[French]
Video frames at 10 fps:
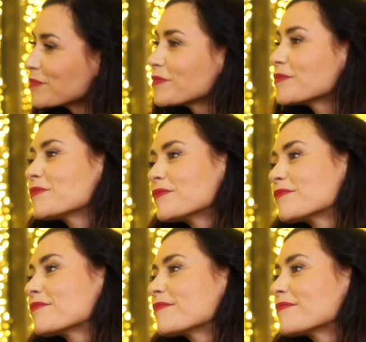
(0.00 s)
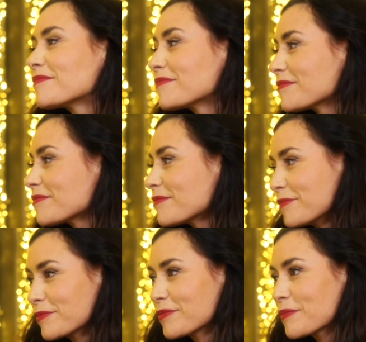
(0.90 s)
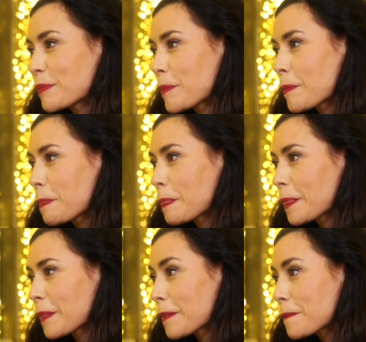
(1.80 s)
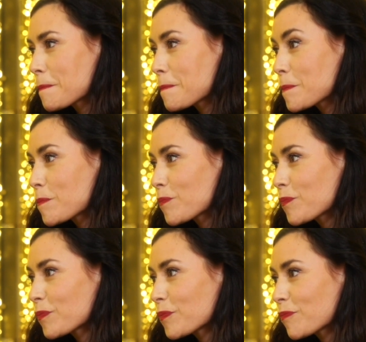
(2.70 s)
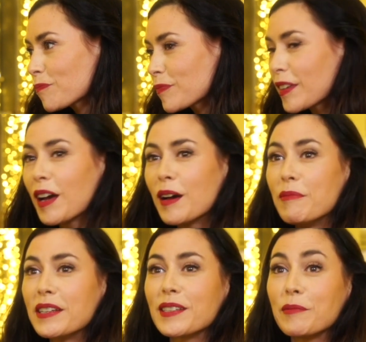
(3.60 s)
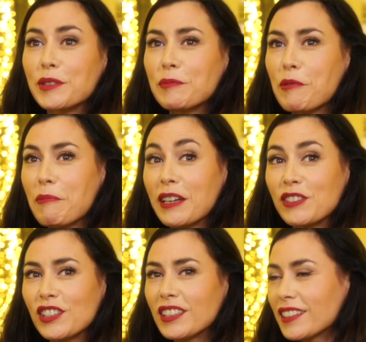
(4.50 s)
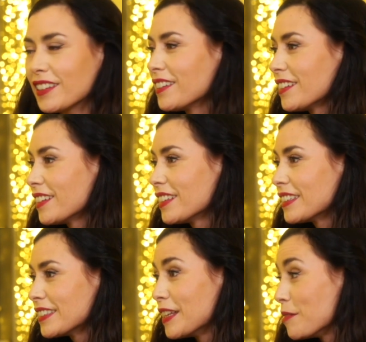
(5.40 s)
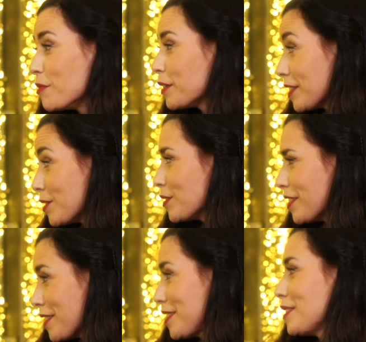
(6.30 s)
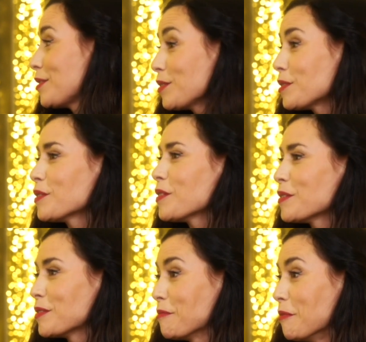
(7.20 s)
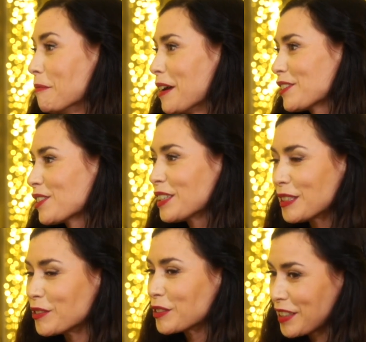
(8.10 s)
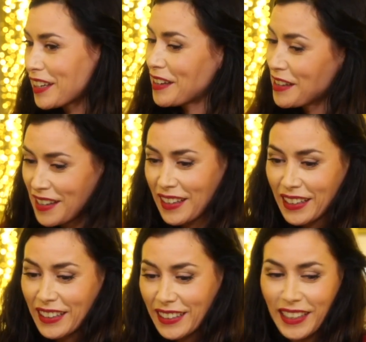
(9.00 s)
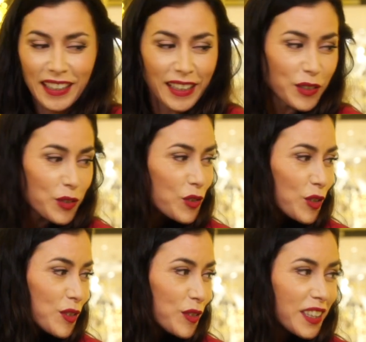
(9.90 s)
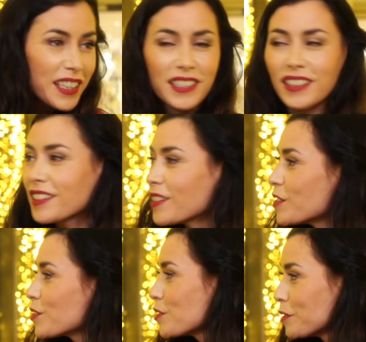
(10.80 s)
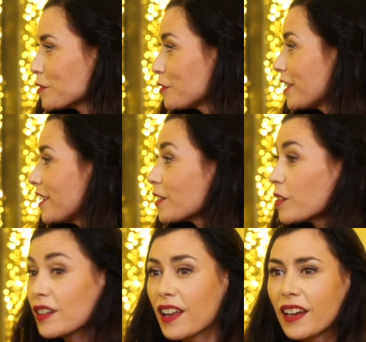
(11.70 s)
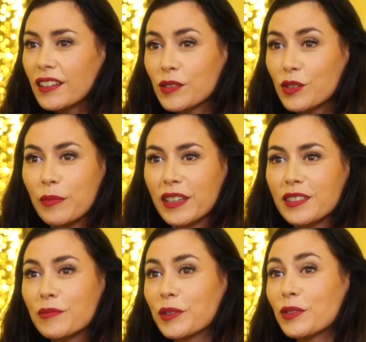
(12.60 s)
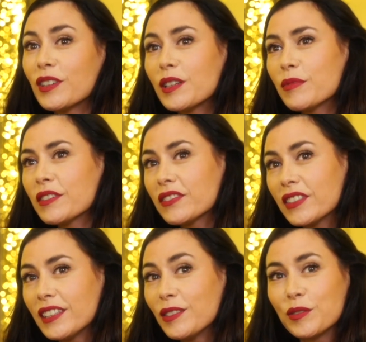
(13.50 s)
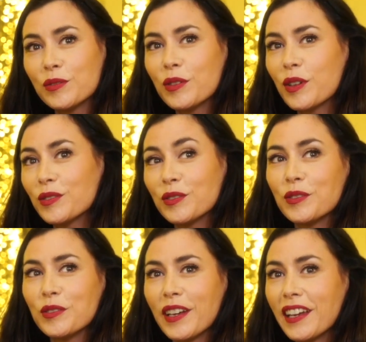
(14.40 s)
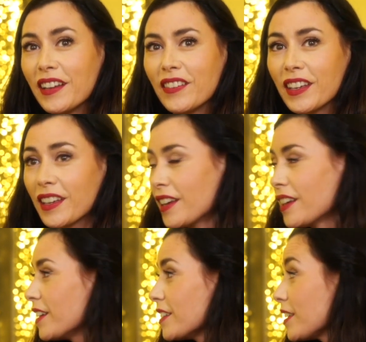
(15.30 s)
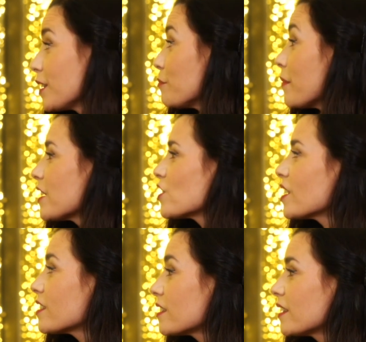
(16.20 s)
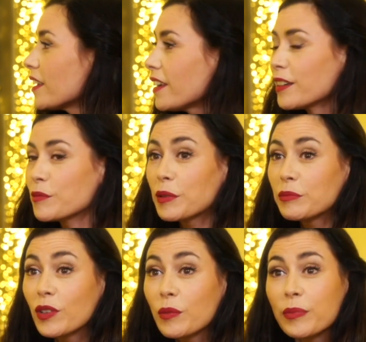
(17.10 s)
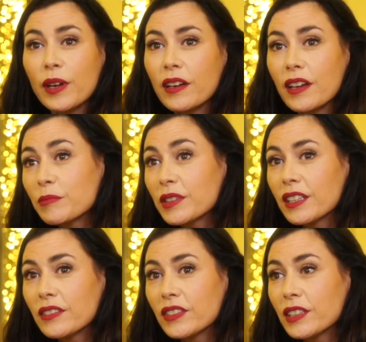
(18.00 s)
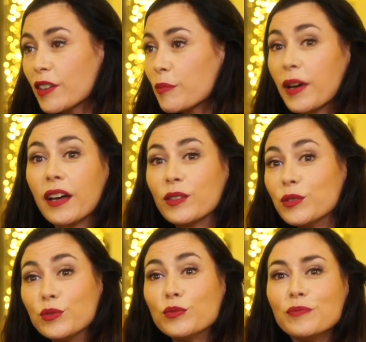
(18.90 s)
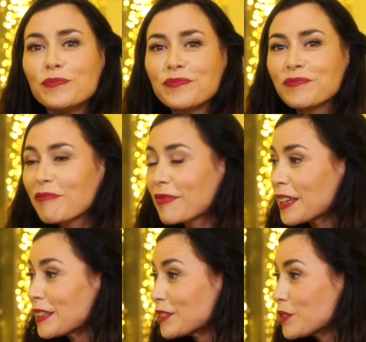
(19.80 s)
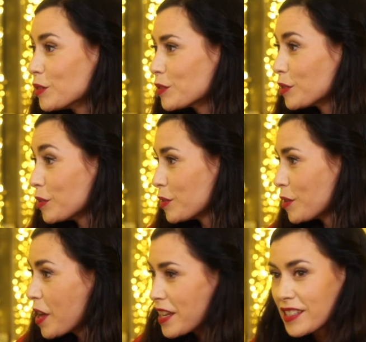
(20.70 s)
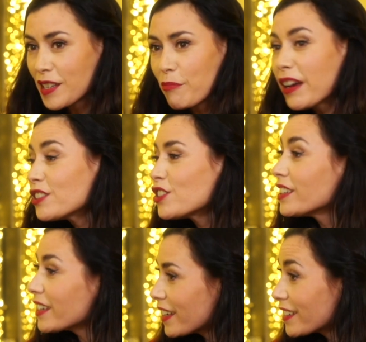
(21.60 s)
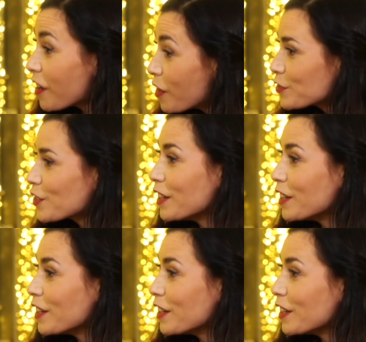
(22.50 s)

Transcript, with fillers: ressentez dans ce lieu féerique, ce lieu éblouissant ah bah C'est un petit peu magique. D'abord, c'est une institution, le bon marché. Donc, il y, a quelque chose de très étrange dans le fait d'être là, dans ce bâtiment totalement vide, aux couleurs de Noël, avec cette majesté et en même temps pas qui vive à part euh, nous. Donc euh, c'est magique et étrange à la